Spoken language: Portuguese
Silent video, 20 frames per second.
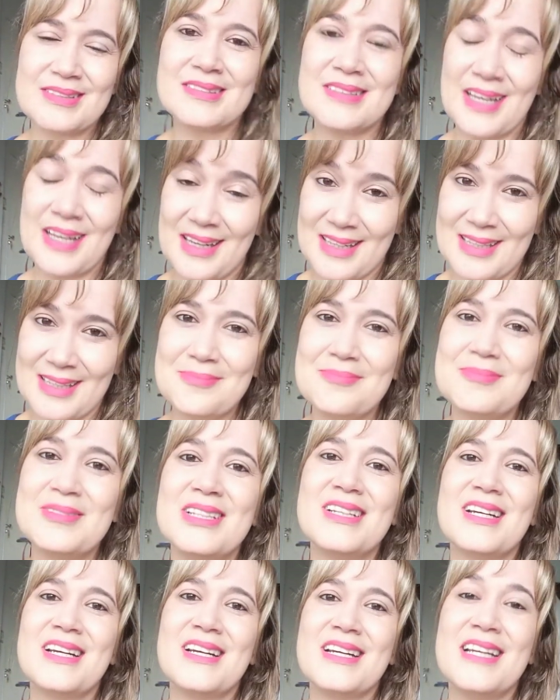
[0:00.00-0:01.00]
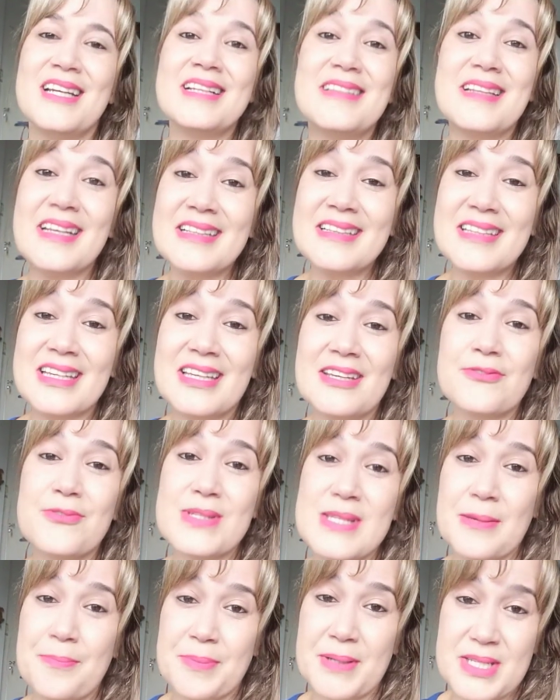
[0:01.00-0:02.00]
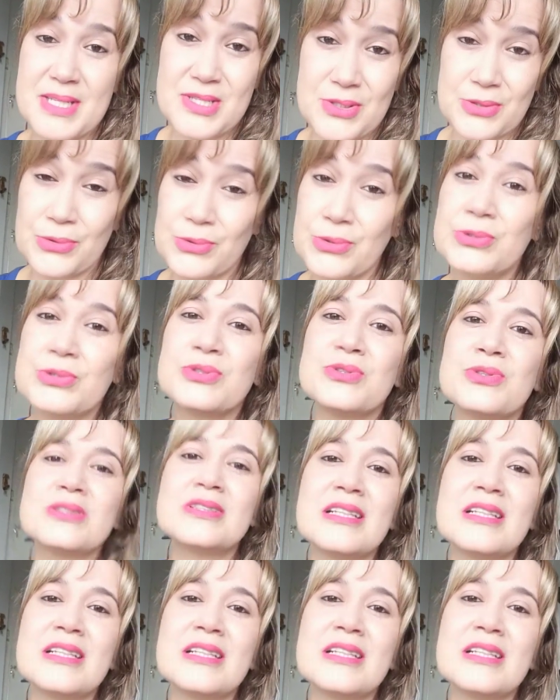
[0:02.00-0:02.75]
tá? Entenda que você é precioso,